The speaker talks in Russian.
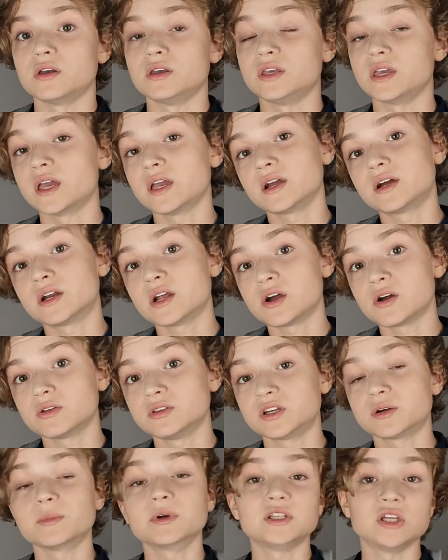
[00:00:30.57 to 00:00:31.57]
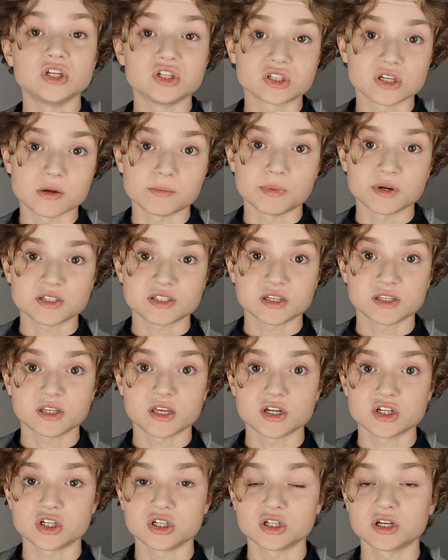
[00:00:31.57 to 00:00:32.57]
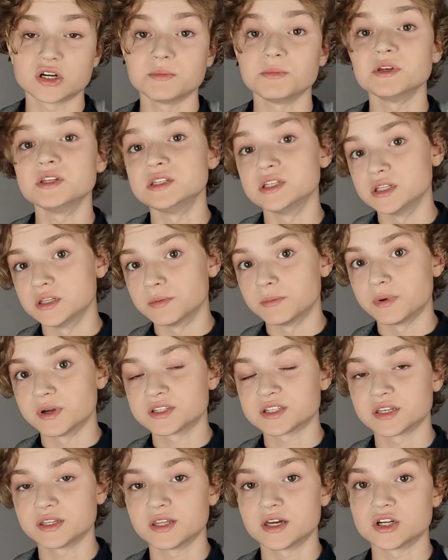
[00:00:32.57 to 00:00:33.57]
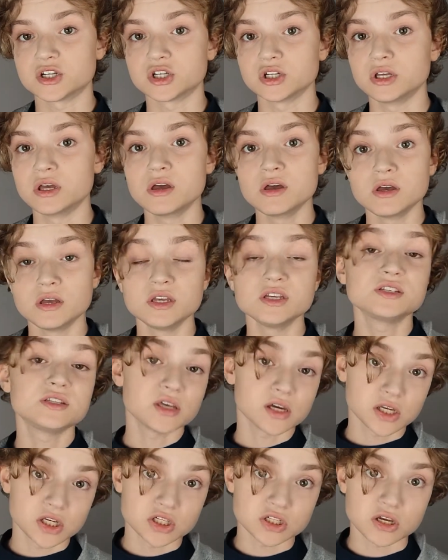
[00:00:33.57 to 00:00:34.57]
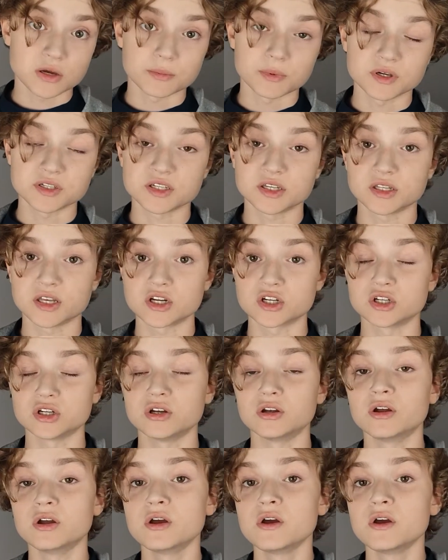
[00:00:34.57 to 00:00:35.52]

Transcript: я играю драматических персонажей, комедийных персонажей, исторических персонажей.